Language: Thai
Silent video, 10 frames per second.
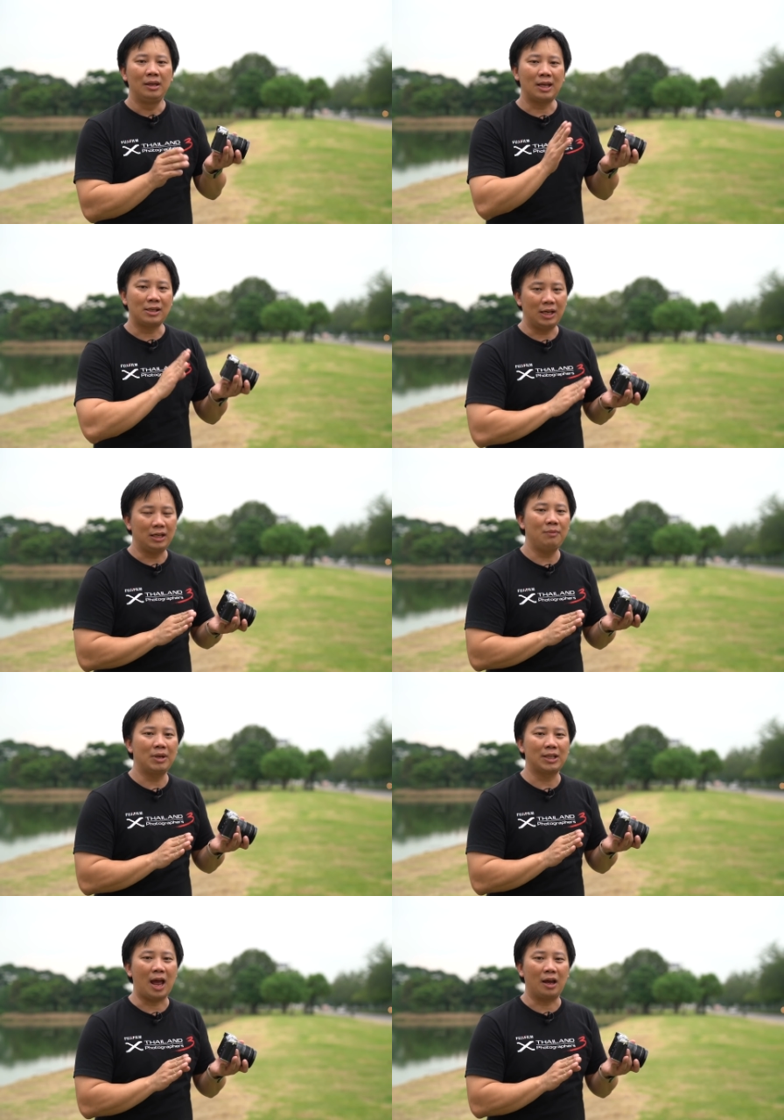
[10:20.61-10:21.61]
แต่สิ่งที่
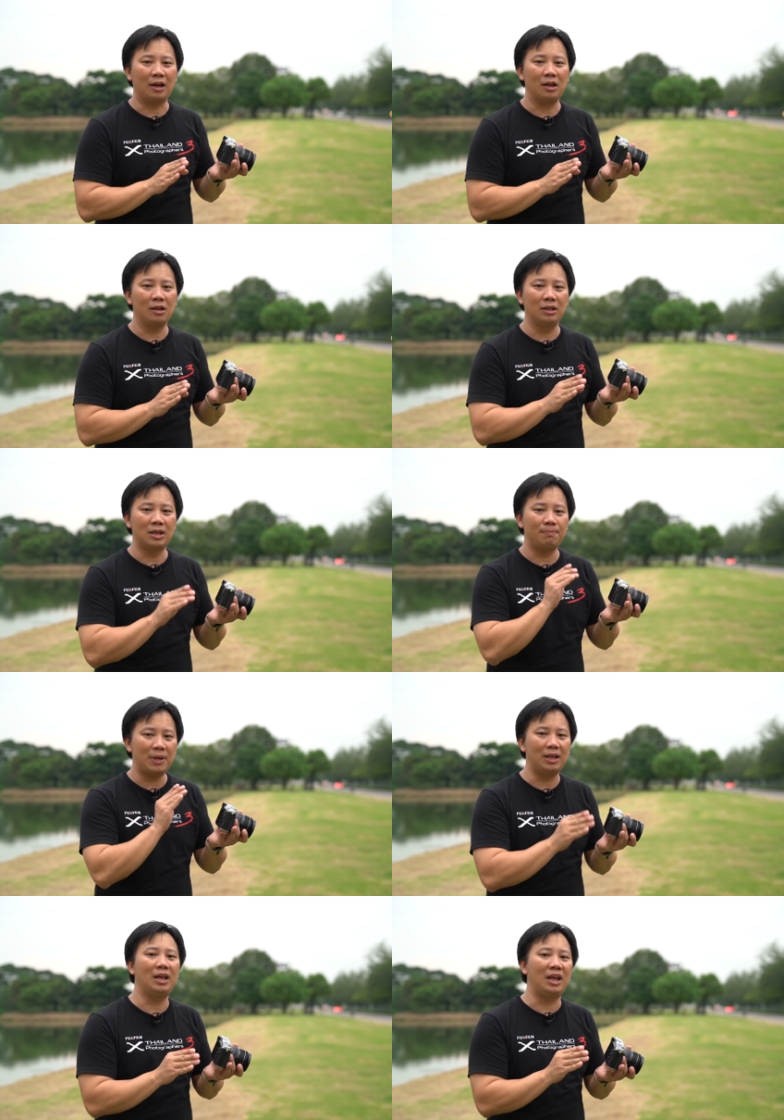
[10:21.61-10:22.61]
มันต่างกันก็คือถ้า
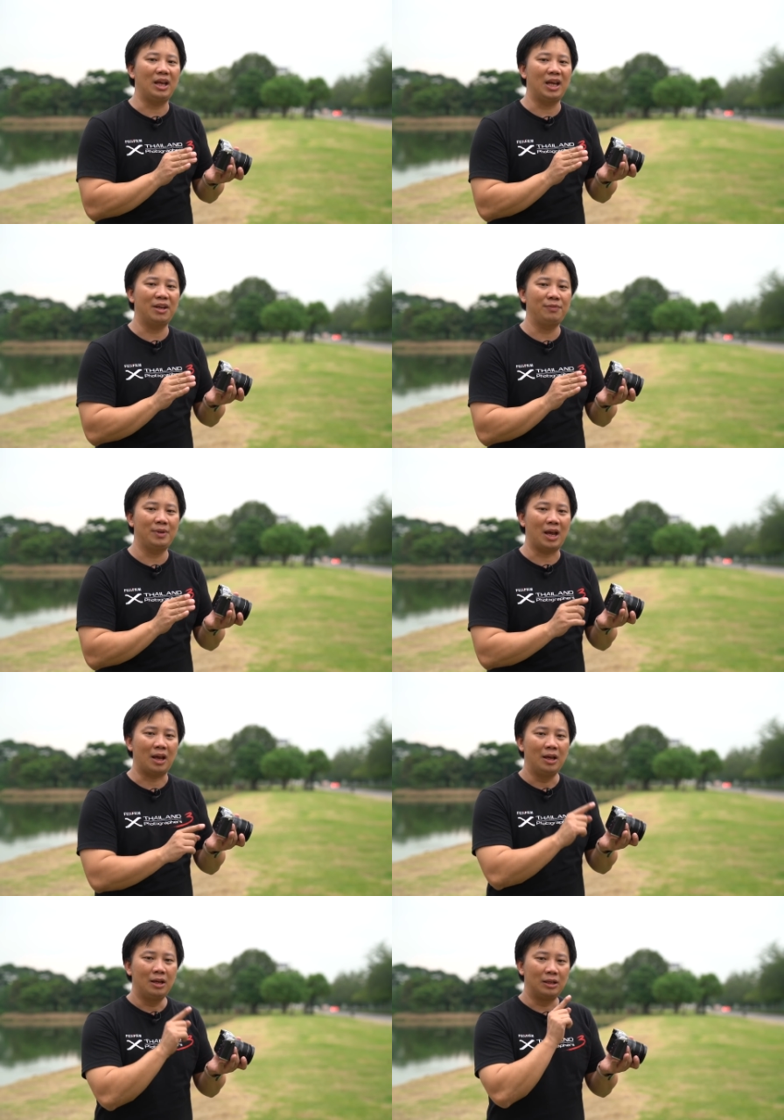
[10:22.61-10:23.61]
เป็น AF เนี่ย
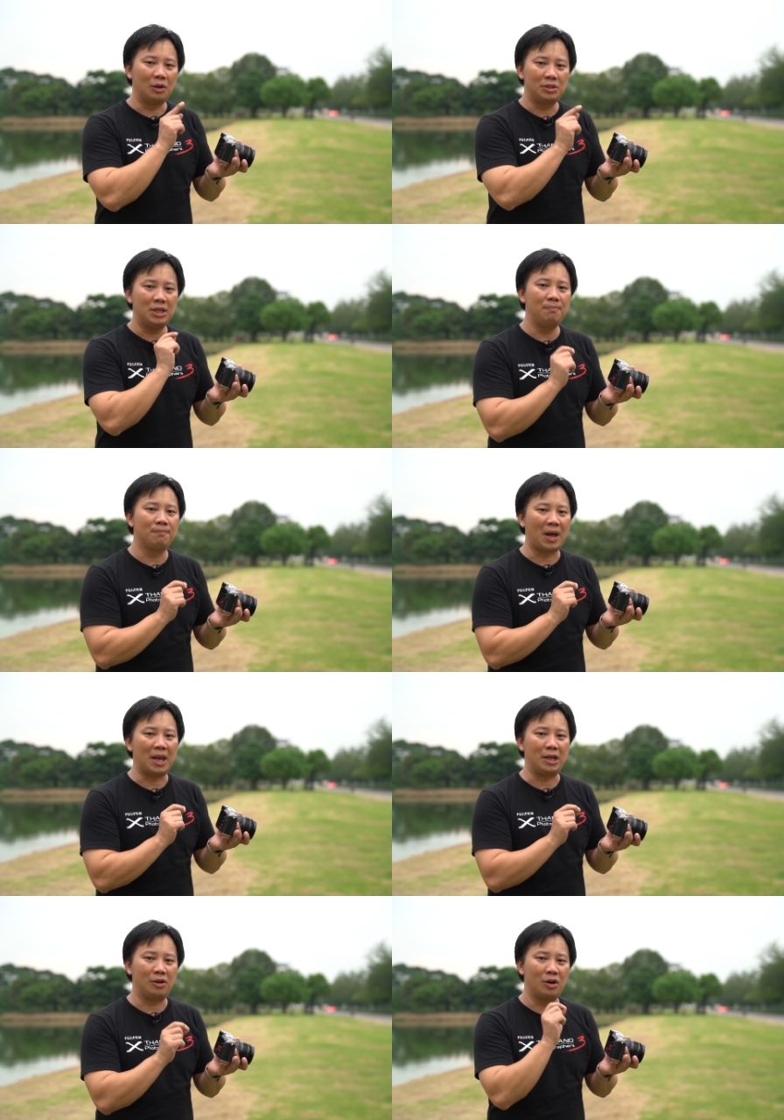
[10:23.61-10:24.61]
เราจิ้มไป
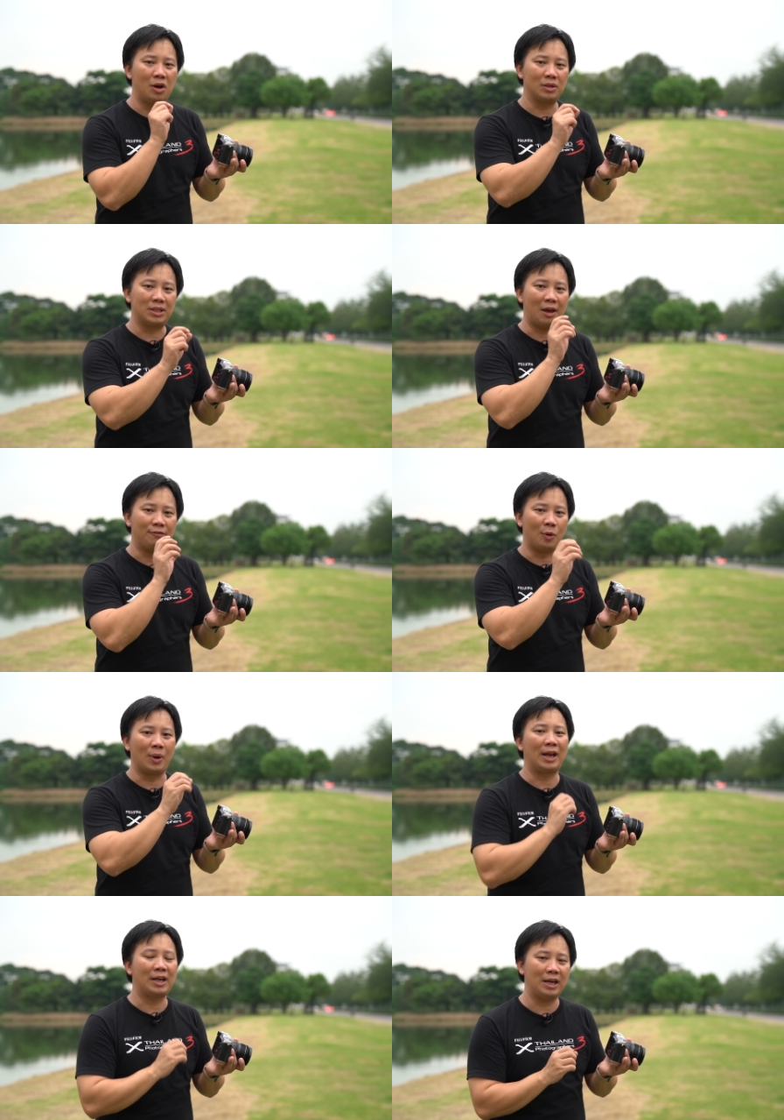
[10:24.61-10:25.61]
กล้องจะโฟ
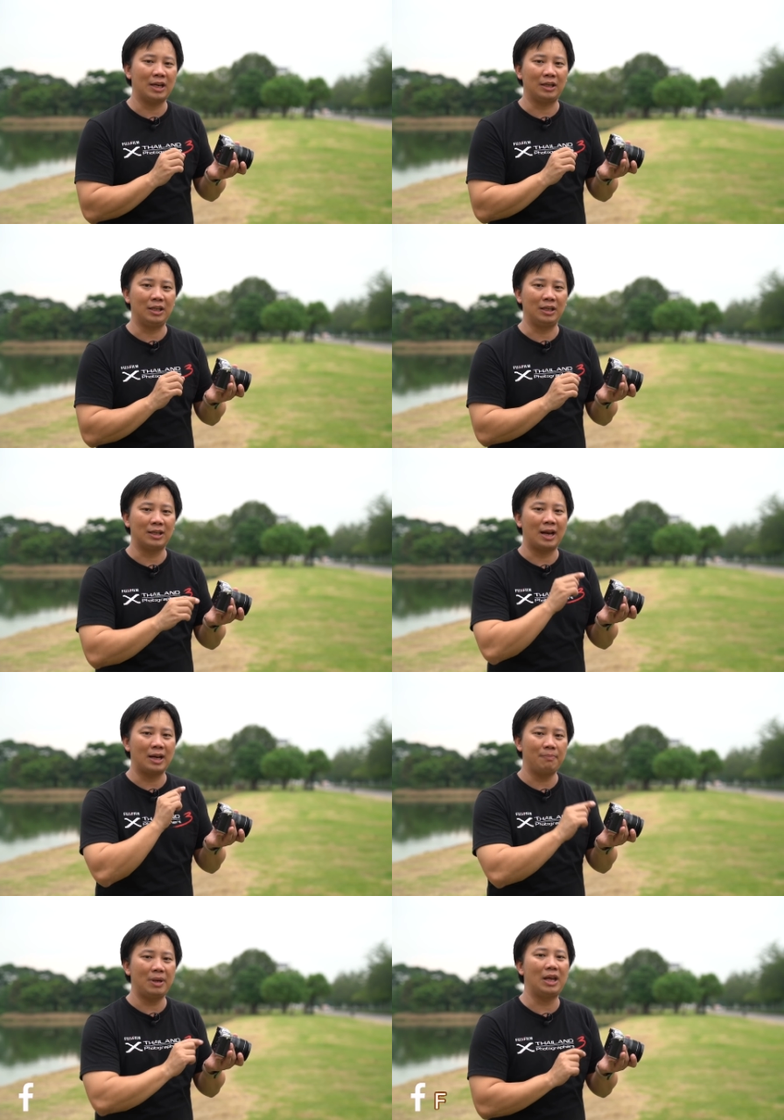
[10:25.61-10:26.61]
กัสให้ทันที แต่
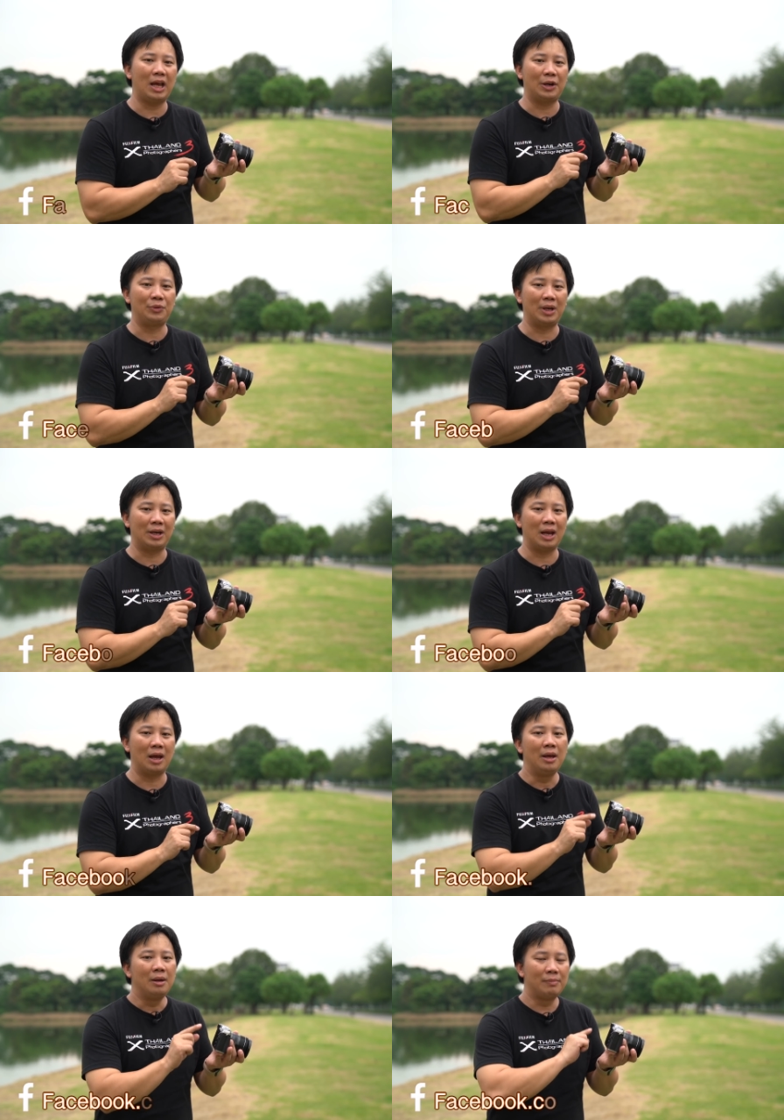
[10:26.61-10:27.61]
ถ้าเป็น Area เนี่ย
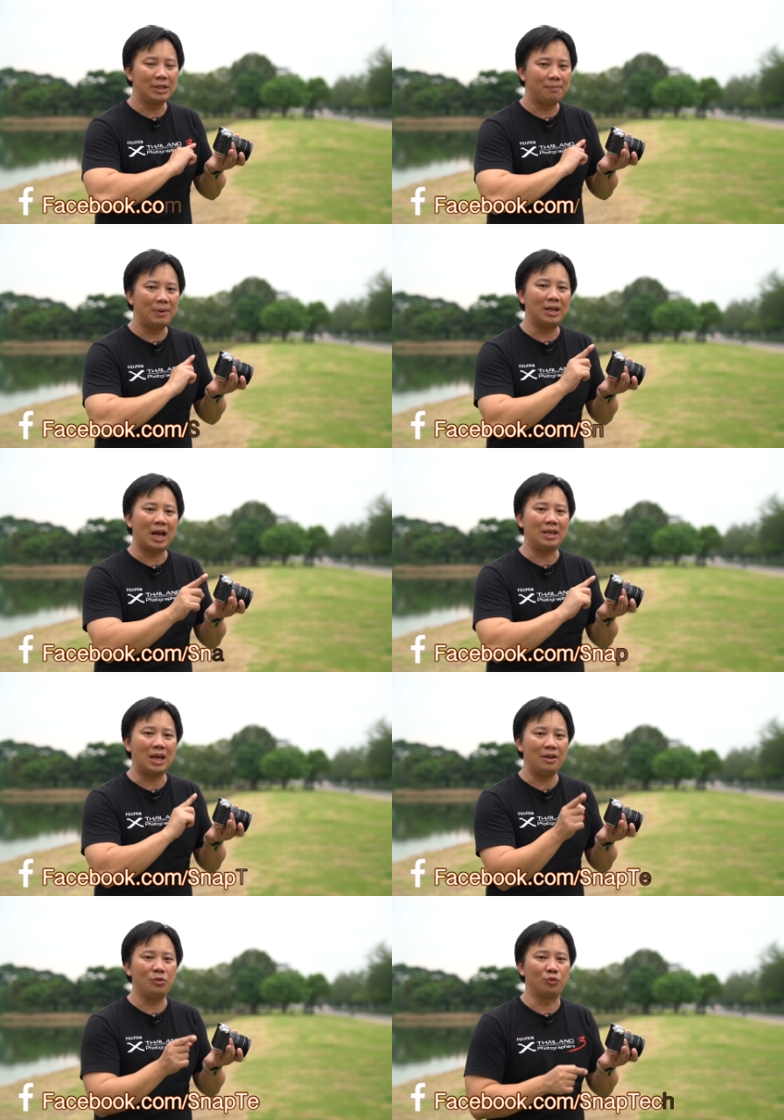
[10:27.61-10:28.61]
มันจะเป็นการ
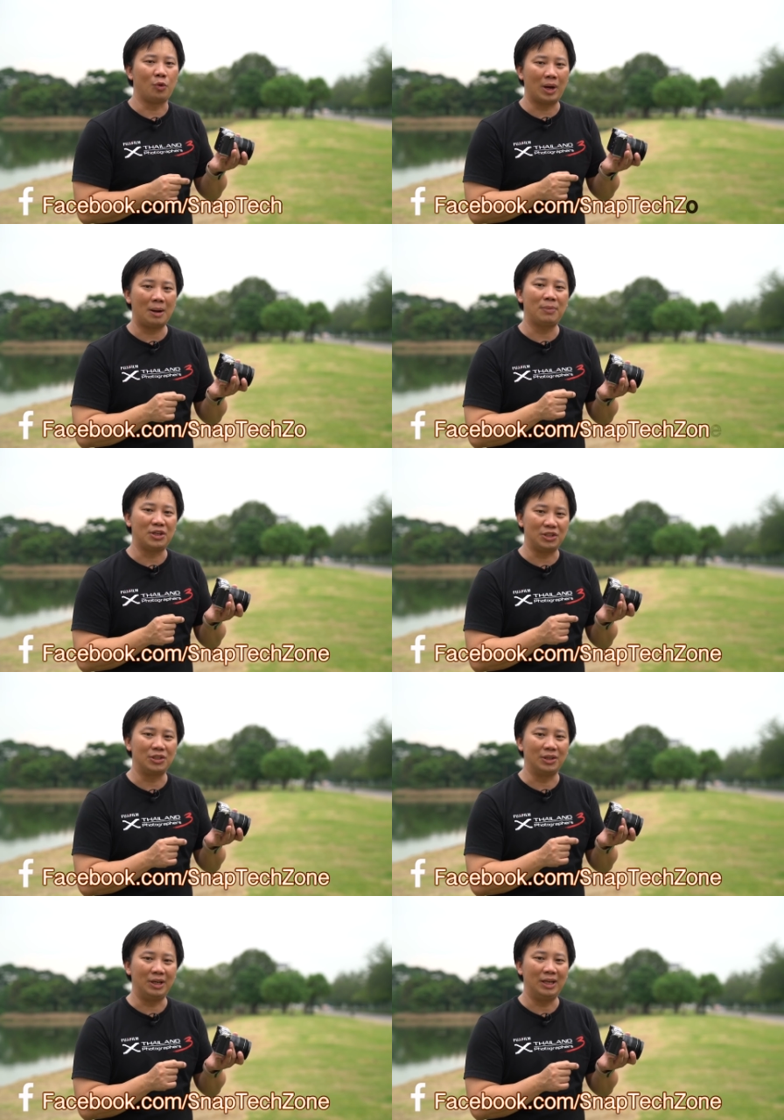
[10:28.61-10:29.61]
ย้ายจุดโฟกัสไปเฉ
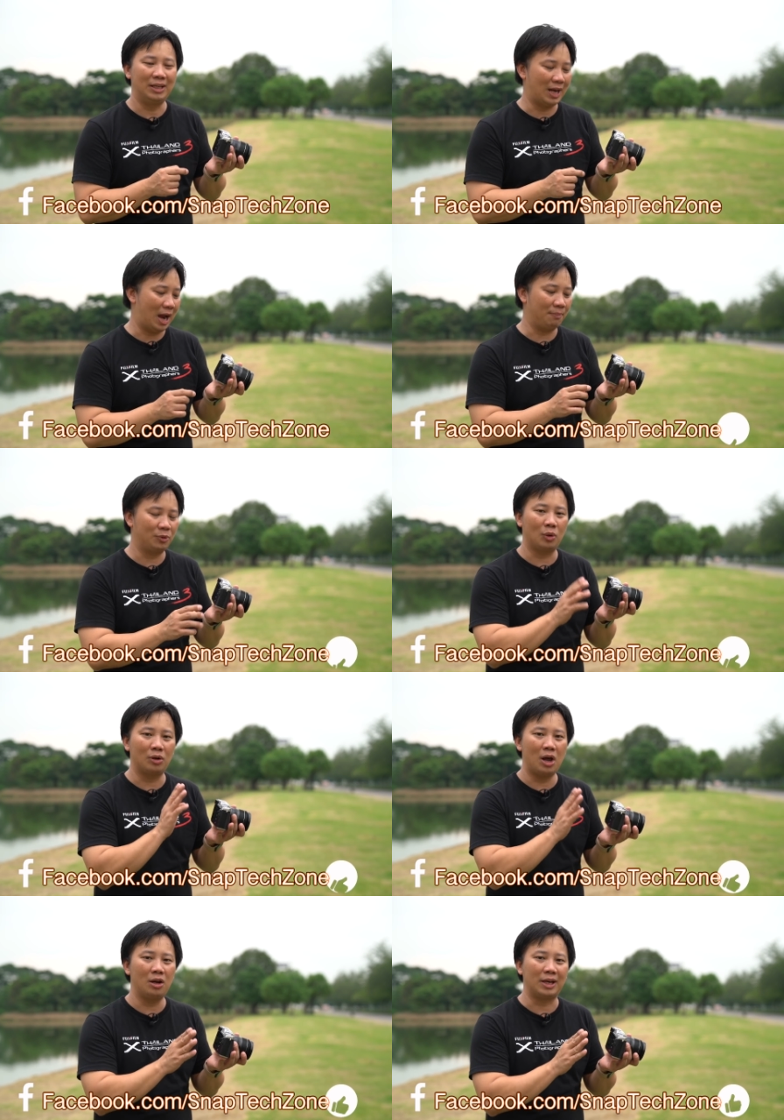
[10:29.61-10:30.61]
ยๆนะครับตัว
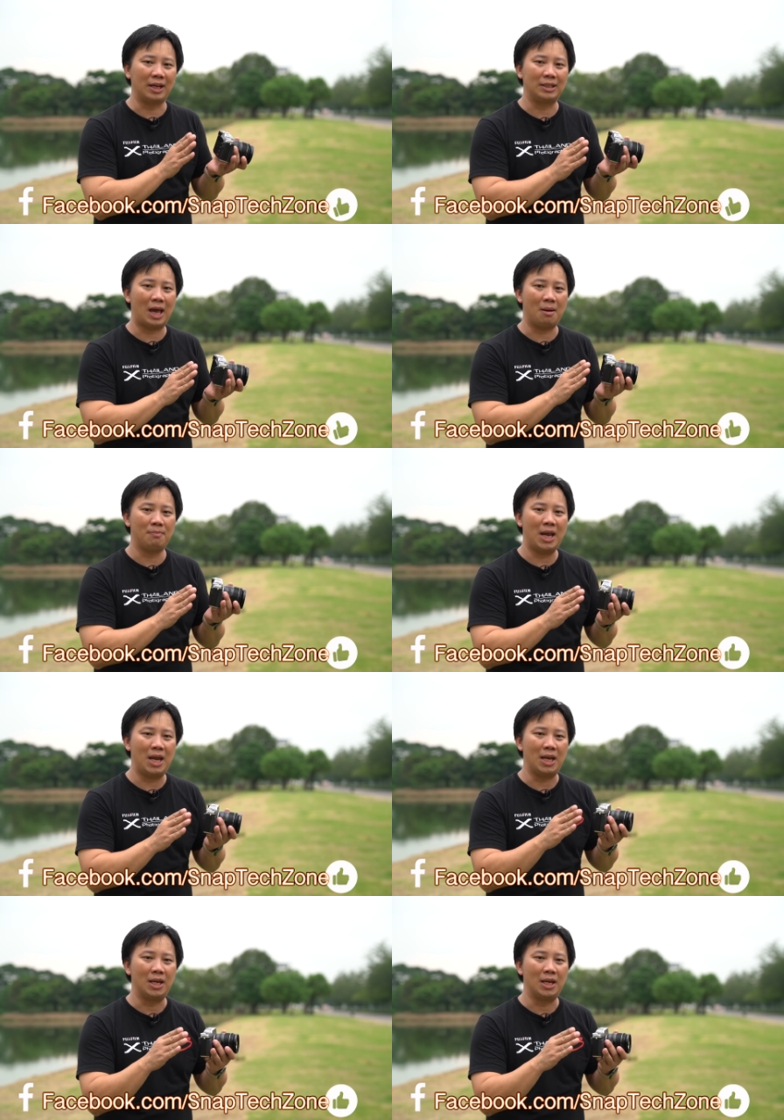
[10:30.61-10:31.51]
กล้องเนี่ยจะไม่